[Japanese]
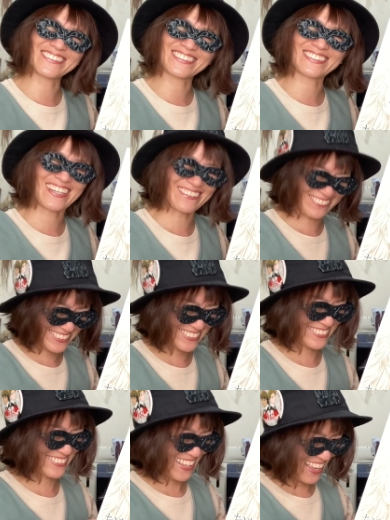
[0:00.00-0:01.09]
うございま
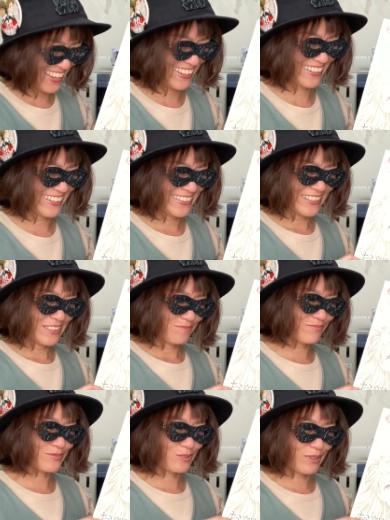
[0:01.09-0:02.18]
す。はい。
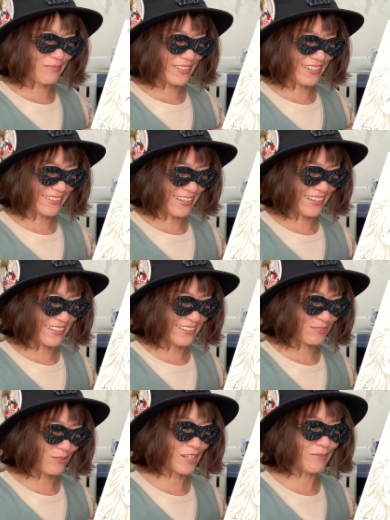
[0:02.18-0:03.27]
うん、ドラマ化か、
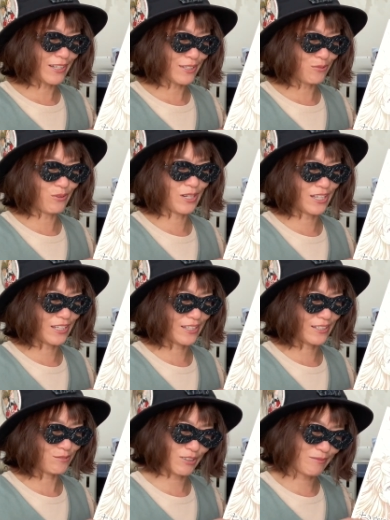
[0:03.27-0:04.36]
ドラマ化の
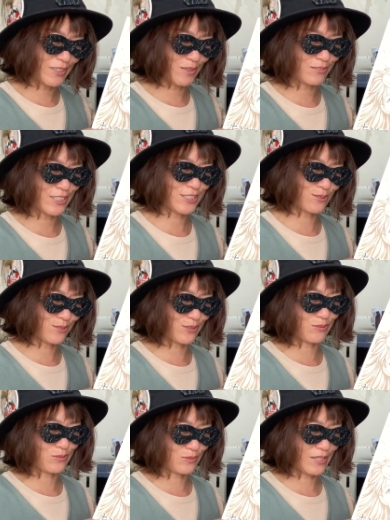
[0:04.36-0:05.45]
オファー、ドラマ化もできそうという
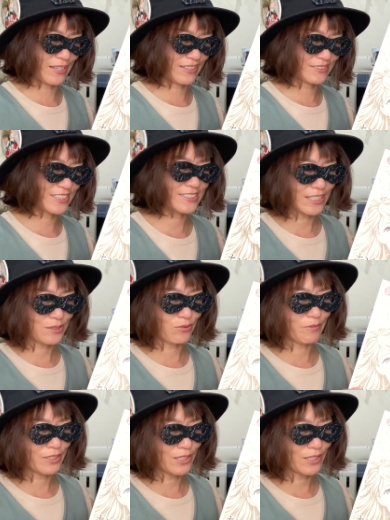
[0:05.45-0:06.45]
ことで、実際ドラマ